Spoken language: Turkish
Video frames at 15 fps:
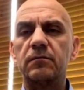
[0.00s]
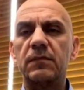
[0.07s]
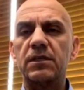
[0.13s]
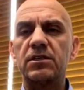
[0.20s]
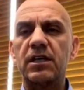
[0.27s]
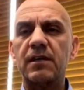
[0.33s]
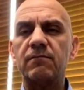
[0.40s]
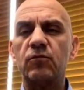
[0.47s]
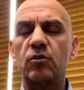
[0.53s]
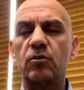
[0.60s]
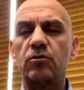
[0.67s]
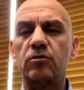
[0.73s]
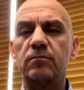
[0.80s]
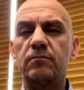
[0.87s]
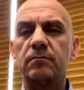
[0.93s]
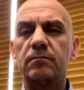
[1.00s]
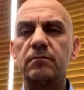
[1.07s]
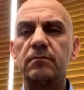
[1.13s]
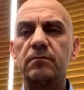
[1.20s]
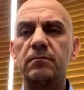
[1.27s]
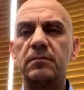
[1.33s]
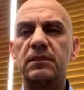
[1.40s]
bir şey mi oldu?
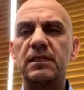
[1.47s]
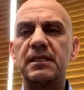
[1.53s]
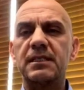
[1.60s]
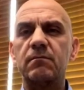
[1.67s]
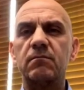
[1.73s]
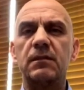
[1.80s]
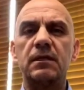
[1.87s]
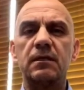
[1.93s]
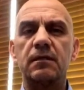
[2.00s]
Sesim